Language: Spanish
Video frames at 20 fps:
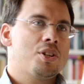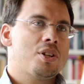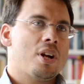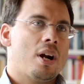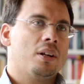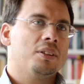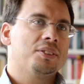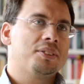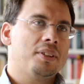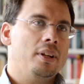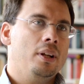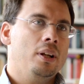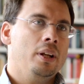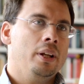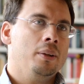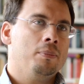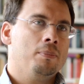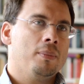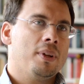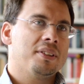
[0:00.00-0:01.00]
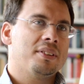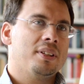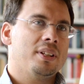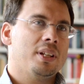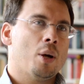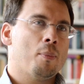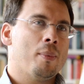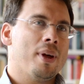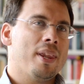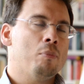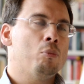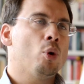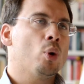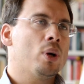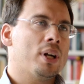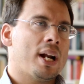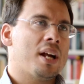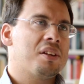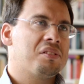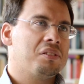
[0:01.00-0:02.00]
Charles Tilly que se llama
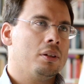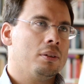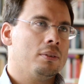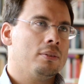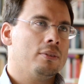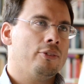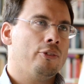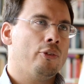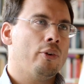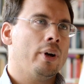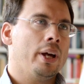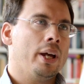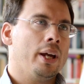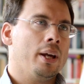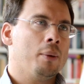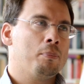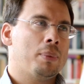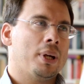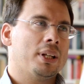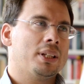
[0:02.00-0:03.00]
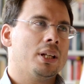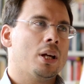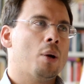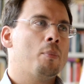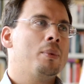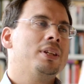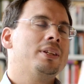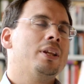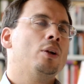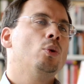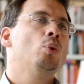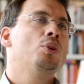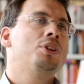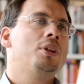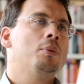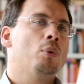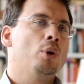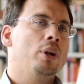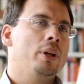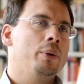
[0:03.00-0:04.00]
Democracia, fue prácticamente el
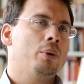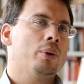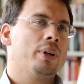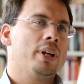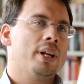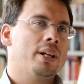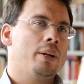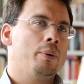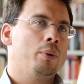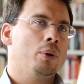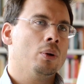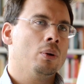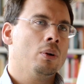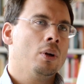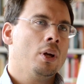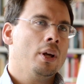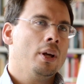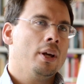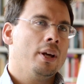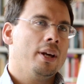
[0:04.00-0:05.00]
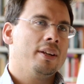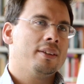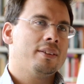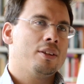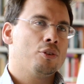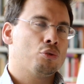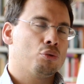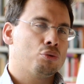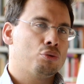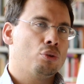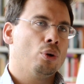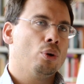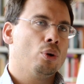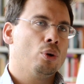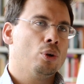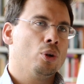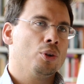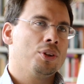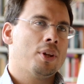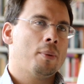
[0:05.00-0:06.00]
último libro que escribió este
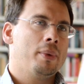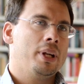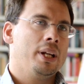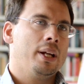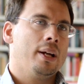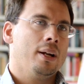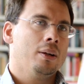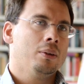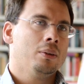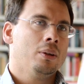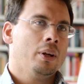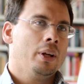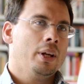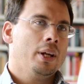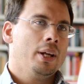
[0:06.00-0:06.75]
sociólogo norteamericano,